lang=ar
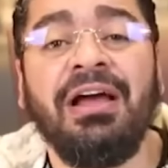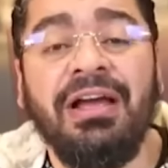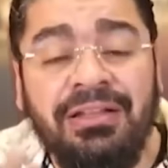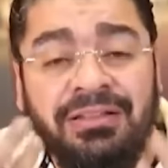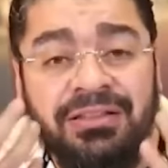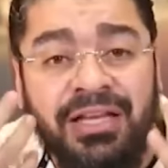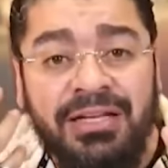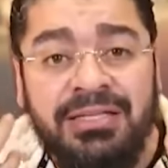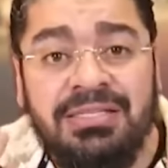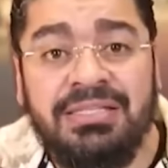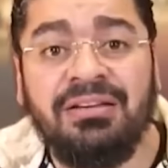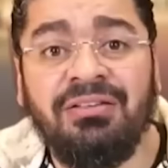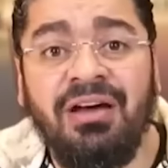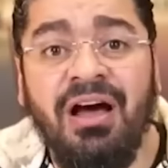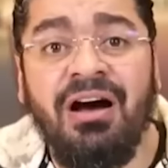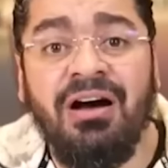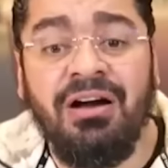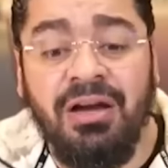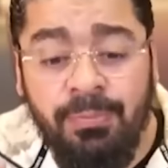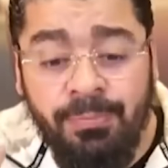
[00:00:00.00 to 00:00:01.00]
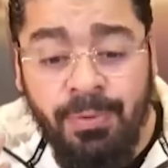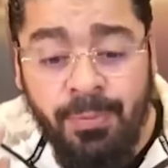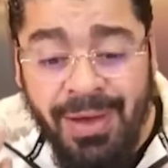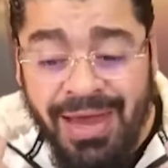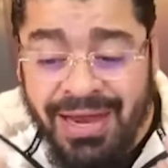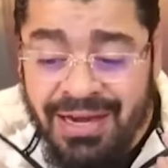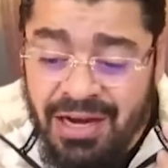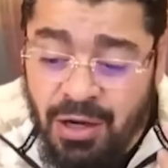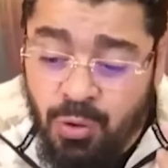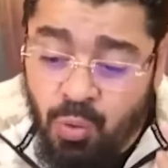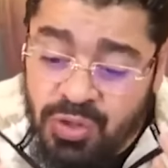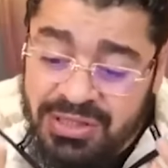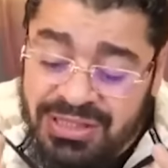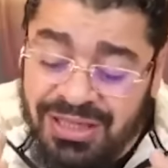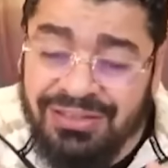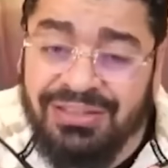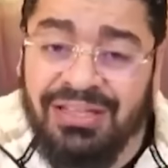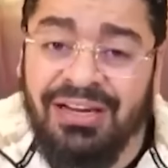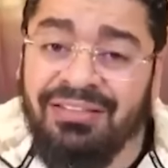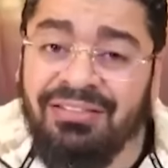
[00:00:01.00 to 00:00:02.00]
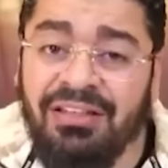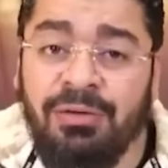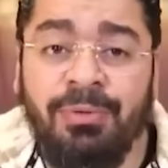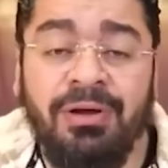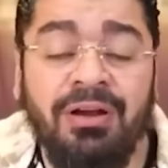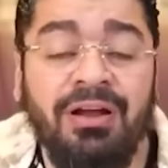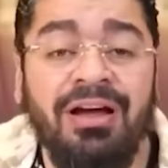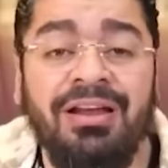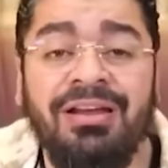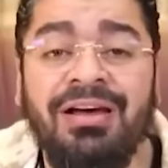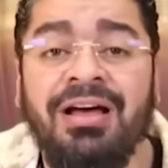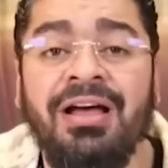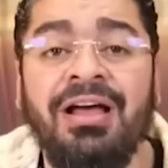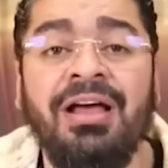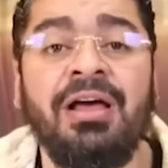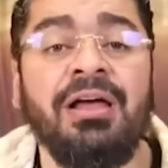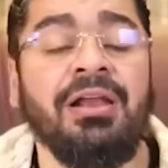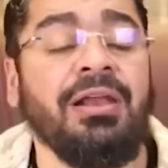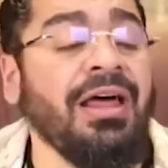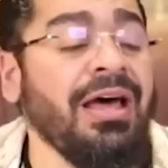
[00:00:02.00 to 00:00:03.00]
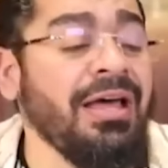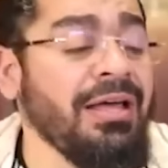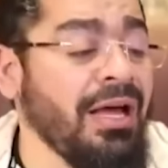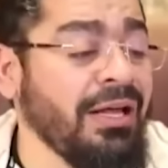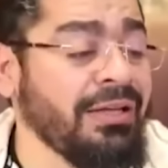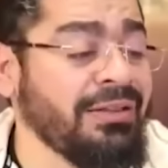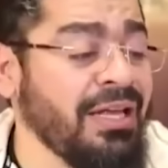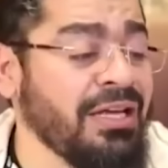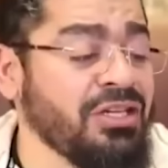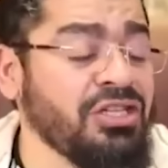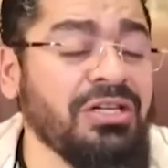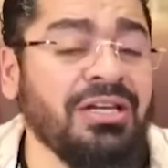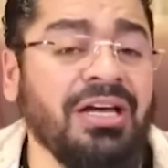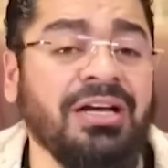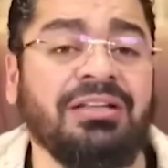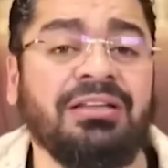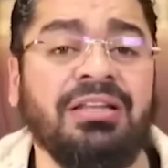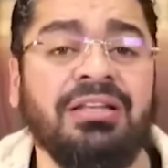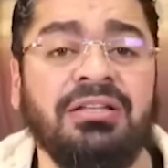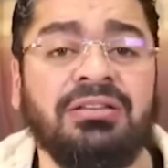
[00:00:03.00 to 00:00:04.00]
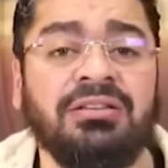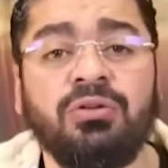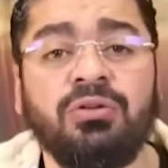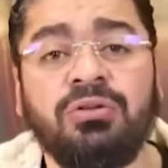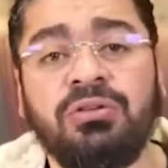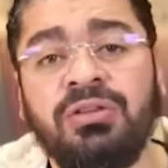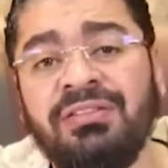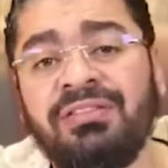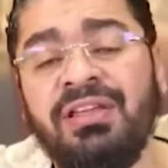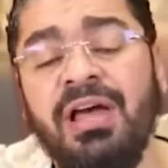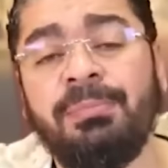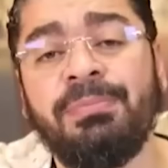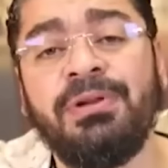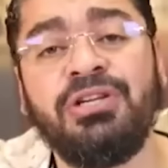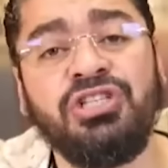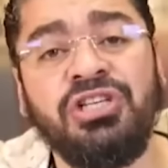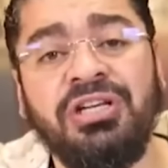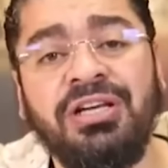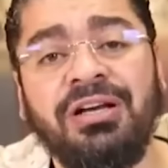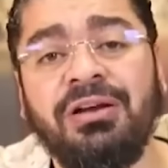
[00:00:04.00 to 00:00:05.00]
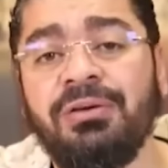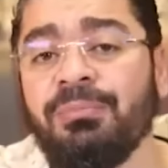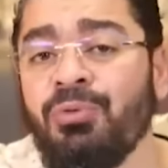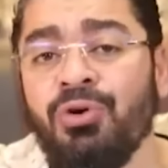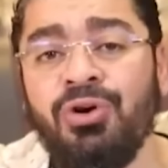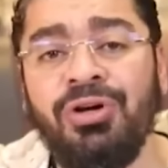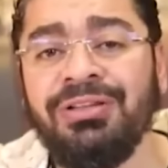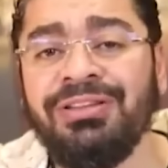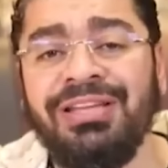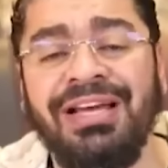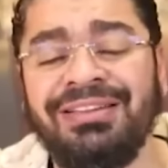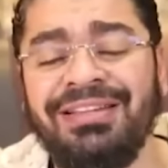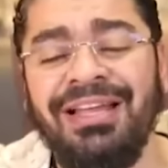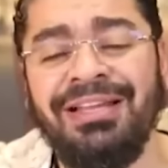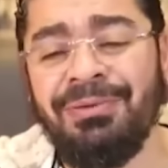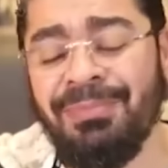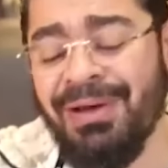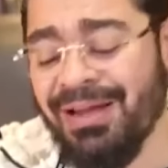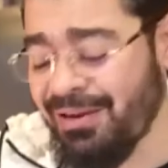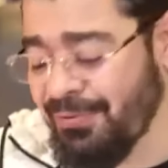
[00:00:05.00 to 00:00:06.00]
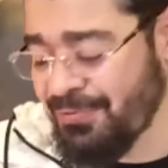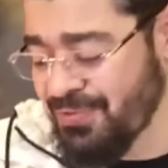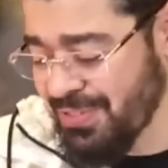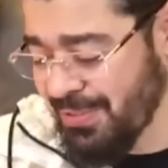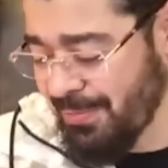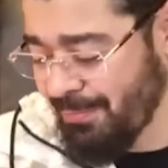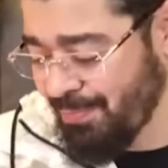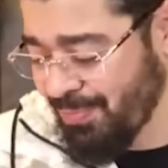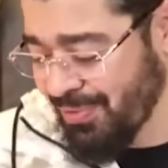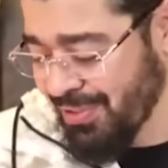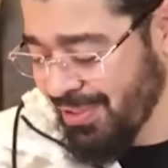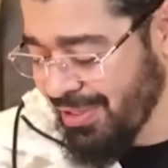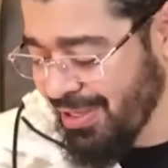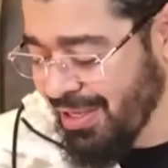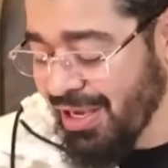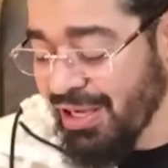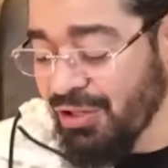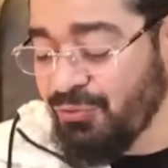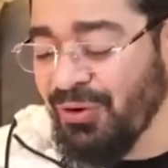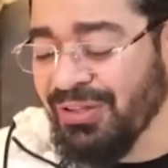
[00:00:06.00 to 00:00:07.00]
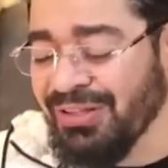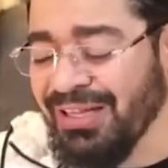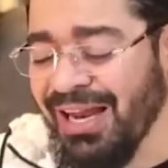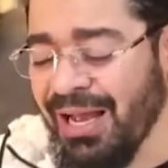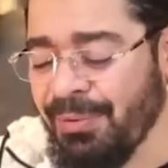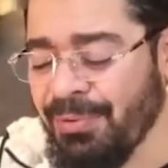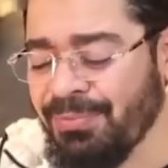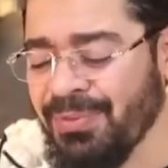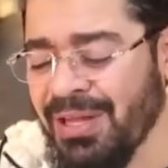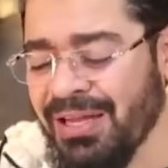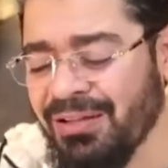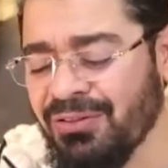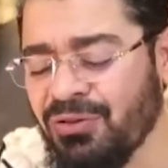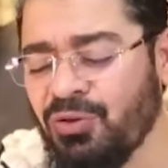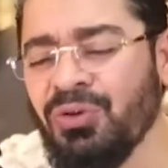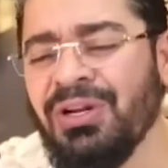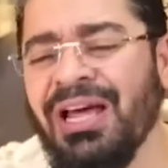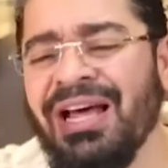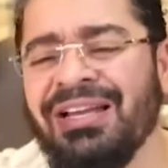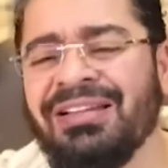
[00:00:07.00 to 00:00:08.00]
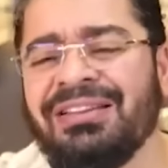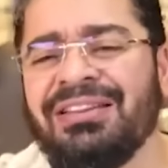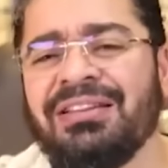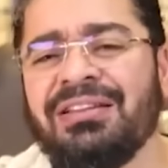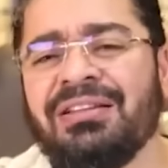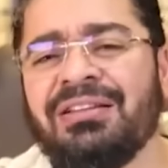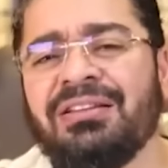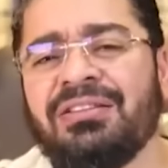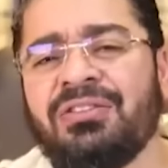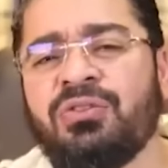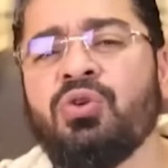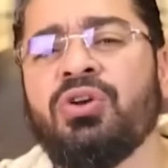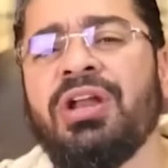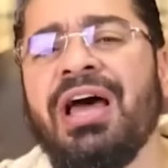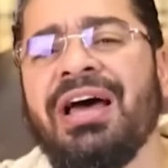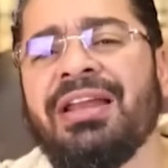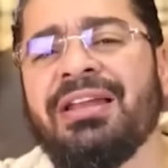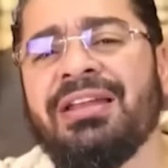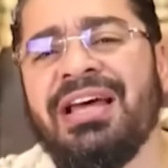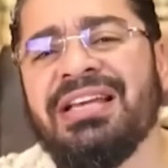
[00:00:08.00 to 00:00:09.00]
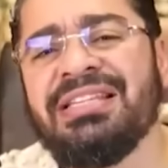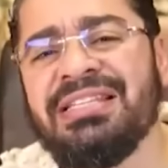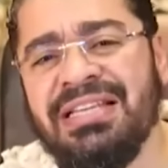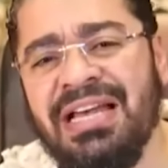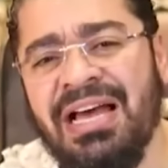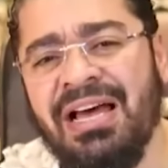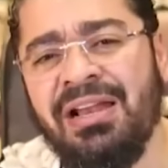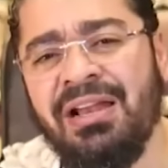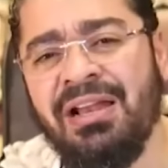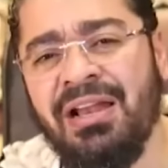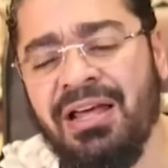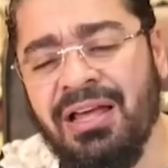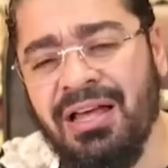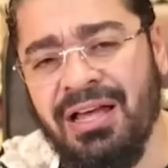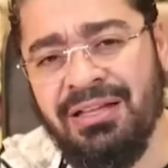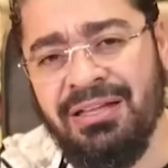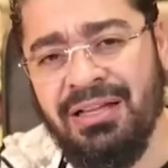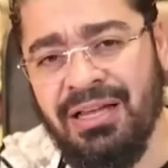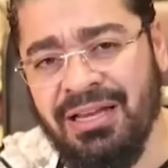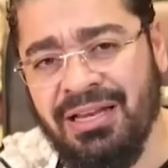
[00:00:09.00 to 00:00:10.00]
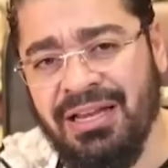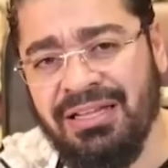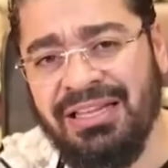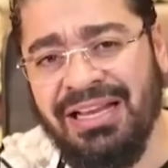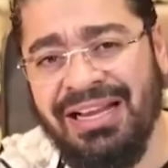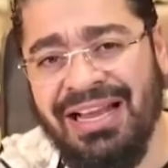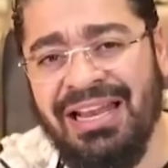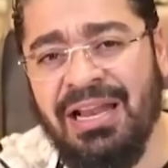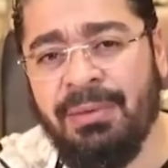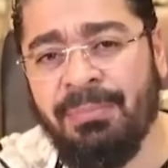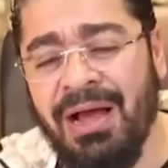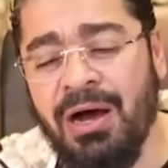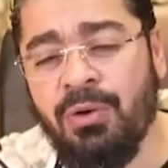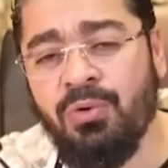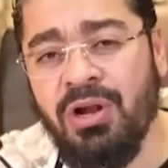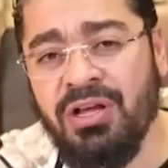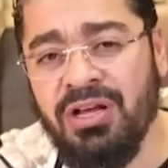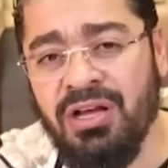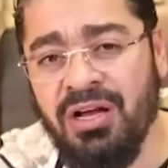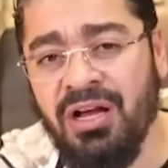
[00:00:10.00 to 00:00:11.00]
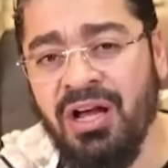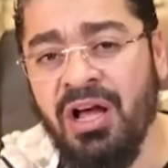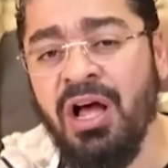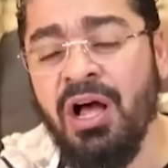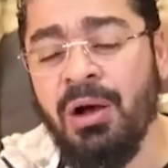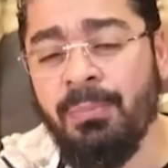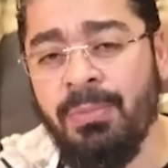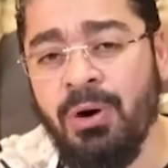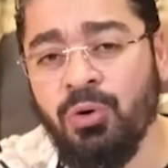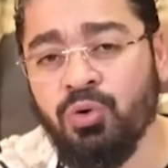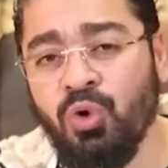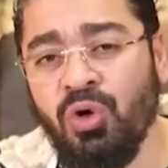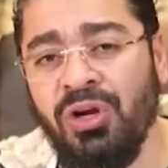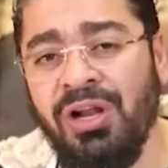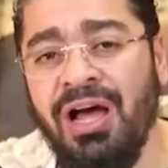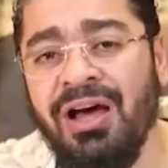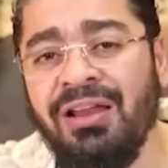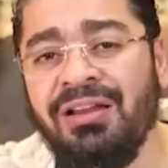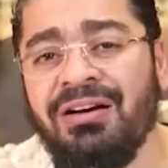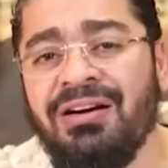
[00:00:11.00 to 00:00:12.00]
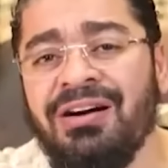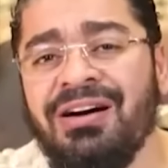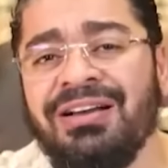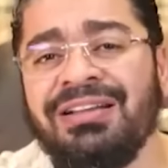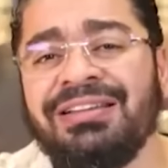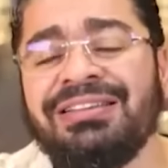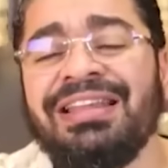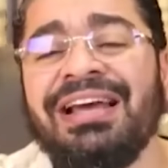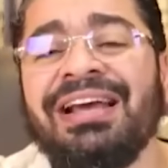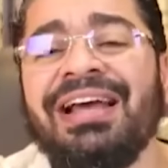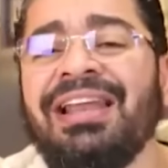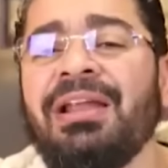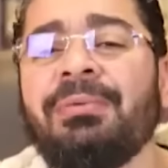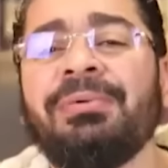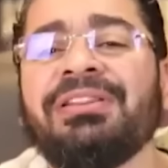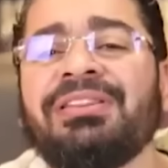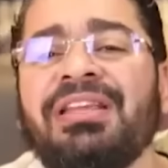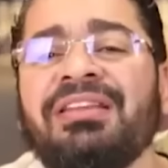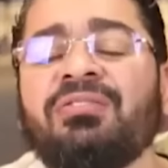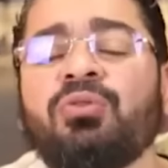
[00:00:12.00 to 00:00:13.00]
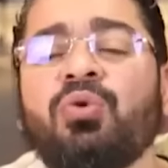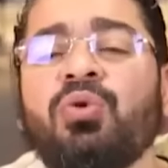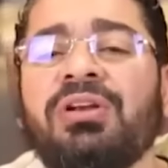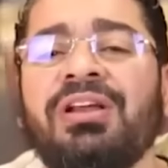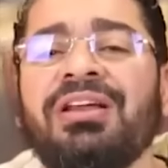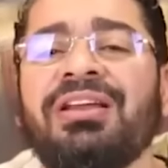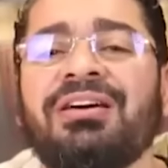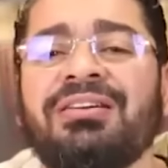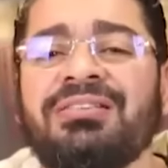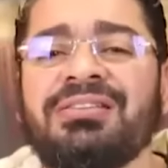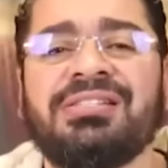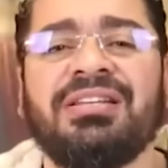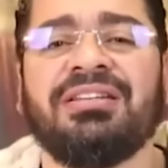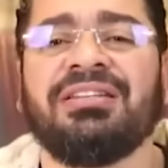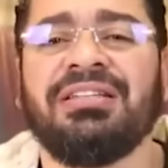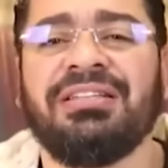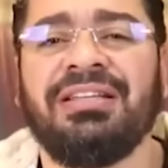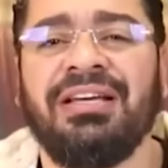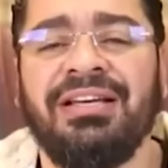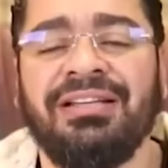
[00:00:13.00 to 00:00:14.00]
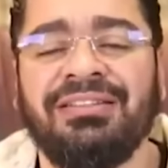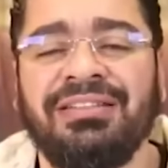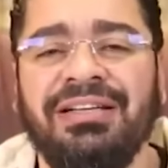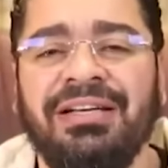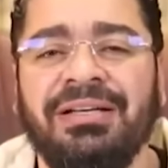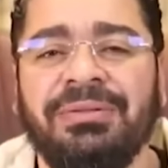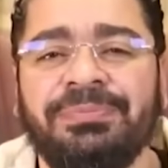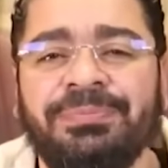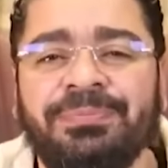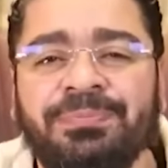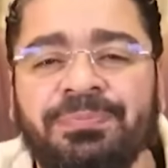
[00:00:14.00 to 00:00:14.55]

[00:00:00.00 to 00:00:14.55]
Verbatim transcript: انت انسان عاقل بما انك وصلت لهذه المرحله لا يحتاج انك تذهب لشيخ ممكن تهتدي مع نفسك نعم اتفضل يا حبيبنا دون شيخنا أن دون ان نسال ان ان نتكلم حول موضوع الحلقه تكلم انت اذكر لنا قصه هدايتك